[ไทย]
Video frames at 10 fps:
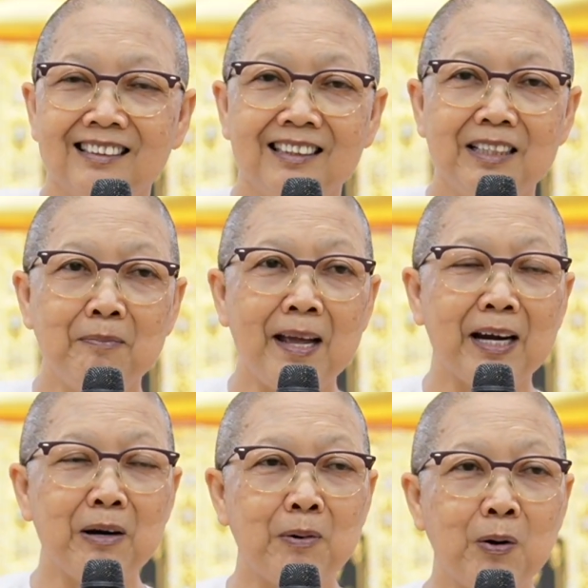อันนี้แม่
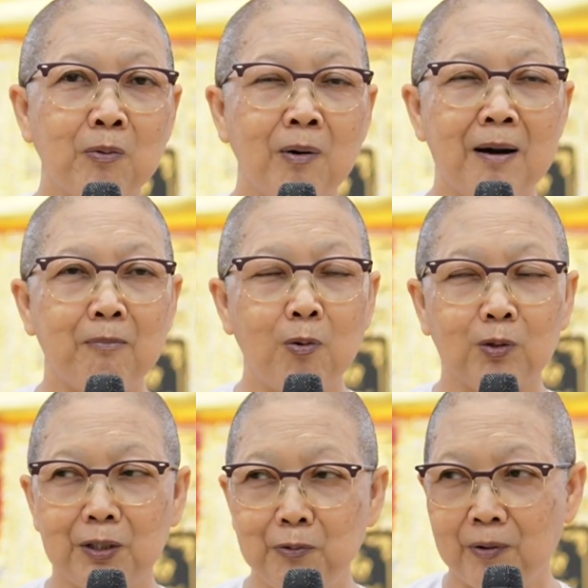ก็มองว่าโพ
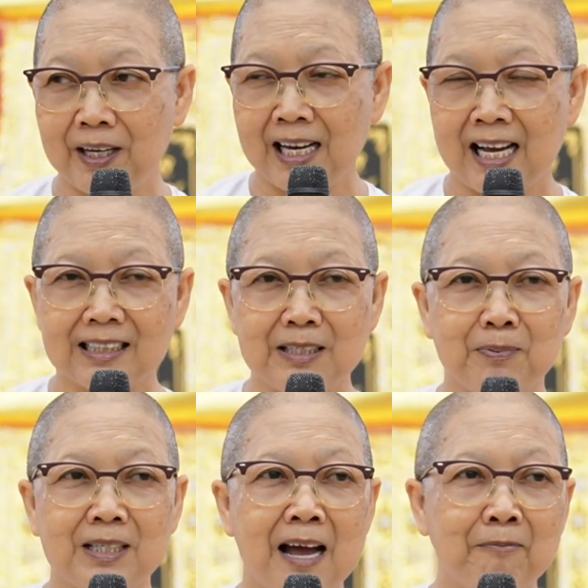ธิวันนา
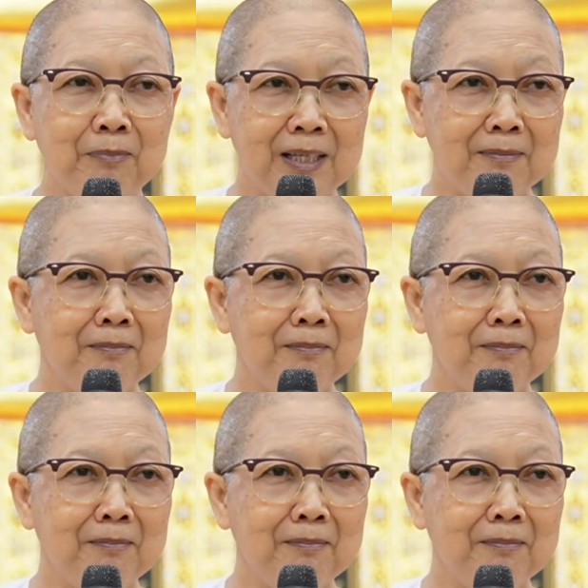13 ปี